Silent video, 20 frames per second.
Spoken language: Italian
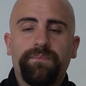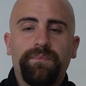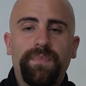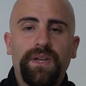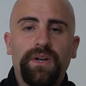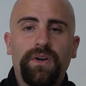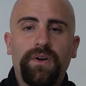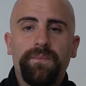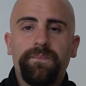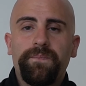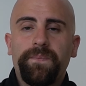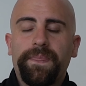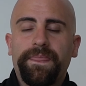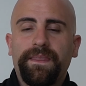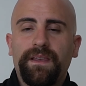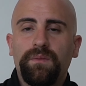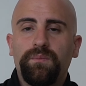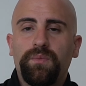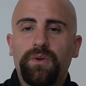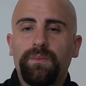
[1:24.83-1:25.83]
Però
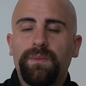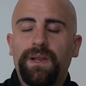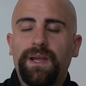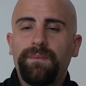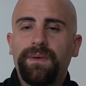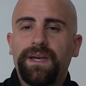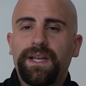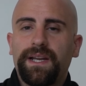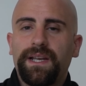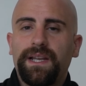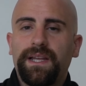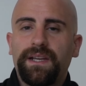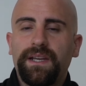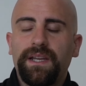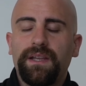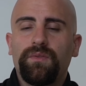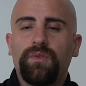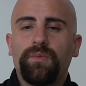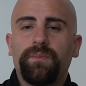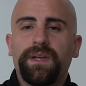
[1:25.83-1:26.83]
il problema era
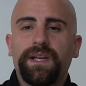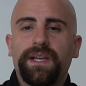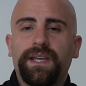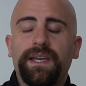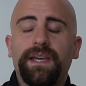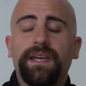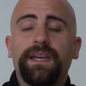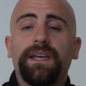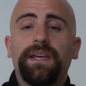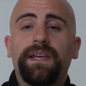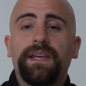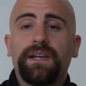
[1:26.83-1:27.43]
l'arrivo perché